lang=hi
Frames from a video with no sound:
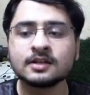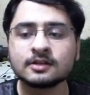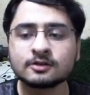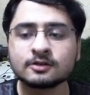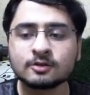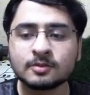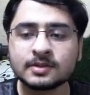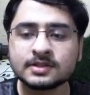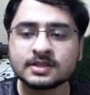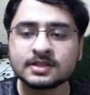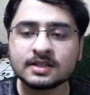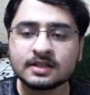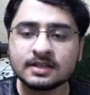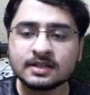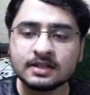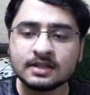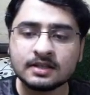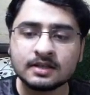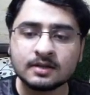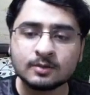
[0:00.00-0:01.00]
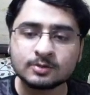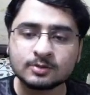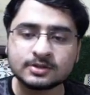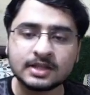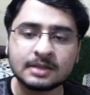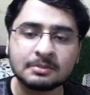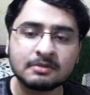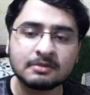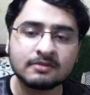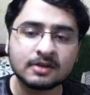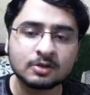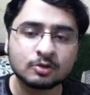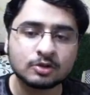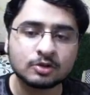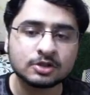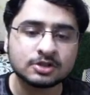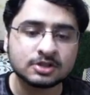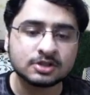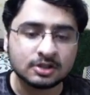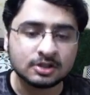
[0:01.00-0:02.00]
तो बेसिकली उस एरे में वन होना
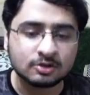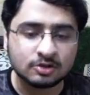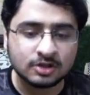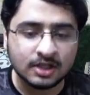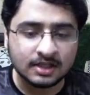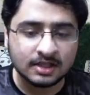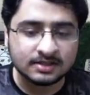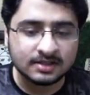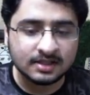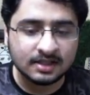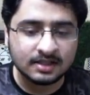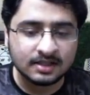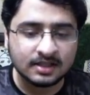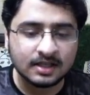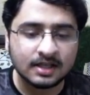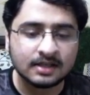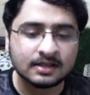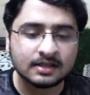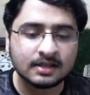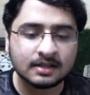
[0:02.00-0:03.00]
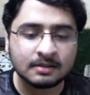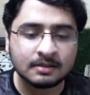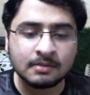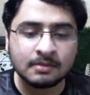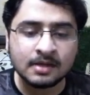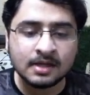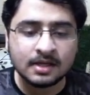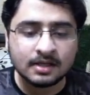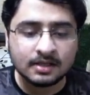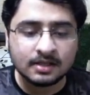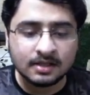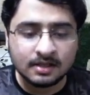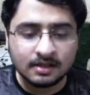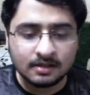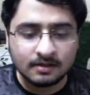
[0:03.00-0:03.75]
चाहिए तो यहाँ से क्या निकालते हैं हम कि